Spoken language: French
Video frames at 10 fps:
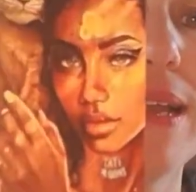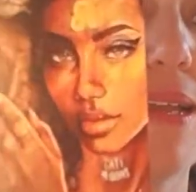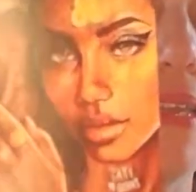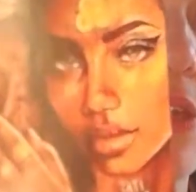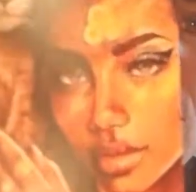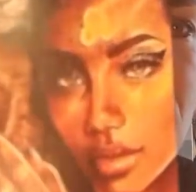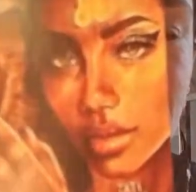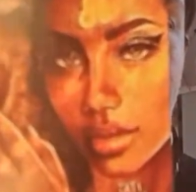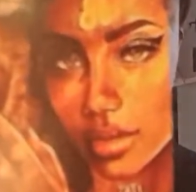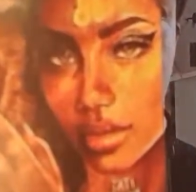lion.
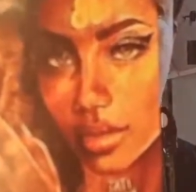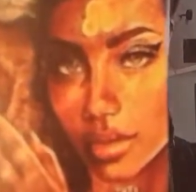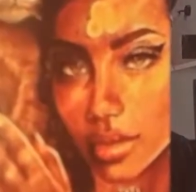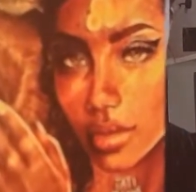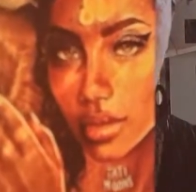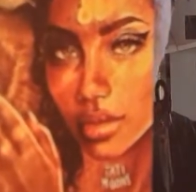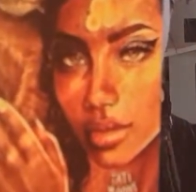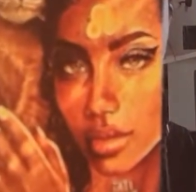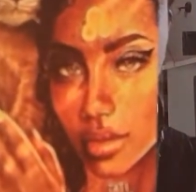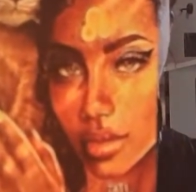
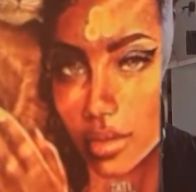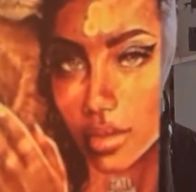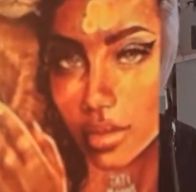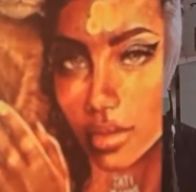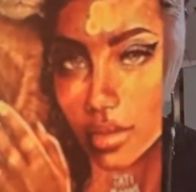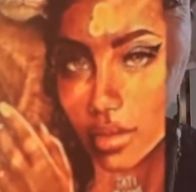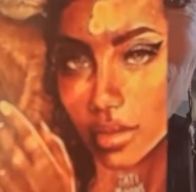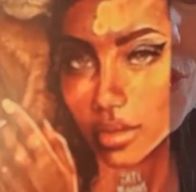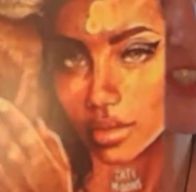Voilà, donc